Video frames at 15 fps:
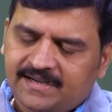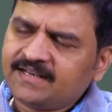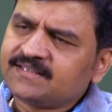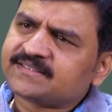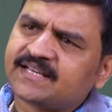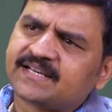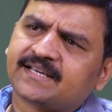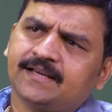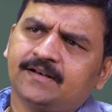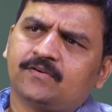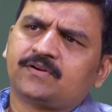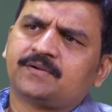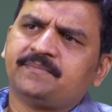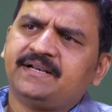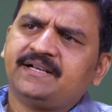కానీ సర్కిల్
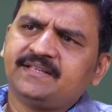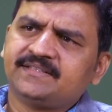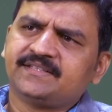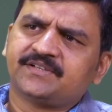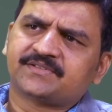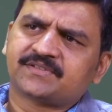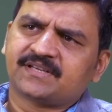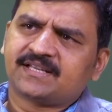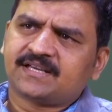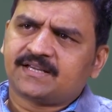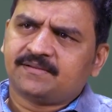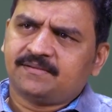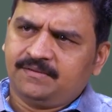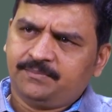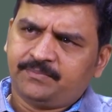ఒకటి మెయింటైన్ చేయొచ్చు కదా
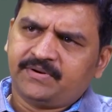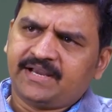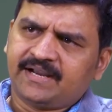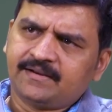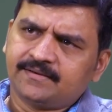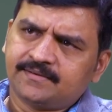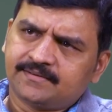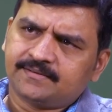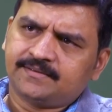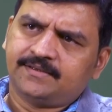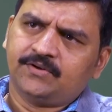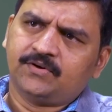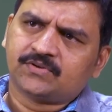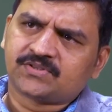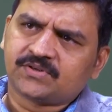ఇప్పుడు యంగ్
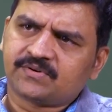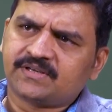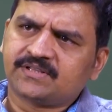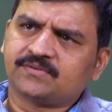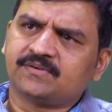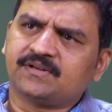హీరోస్ ఎవరైతే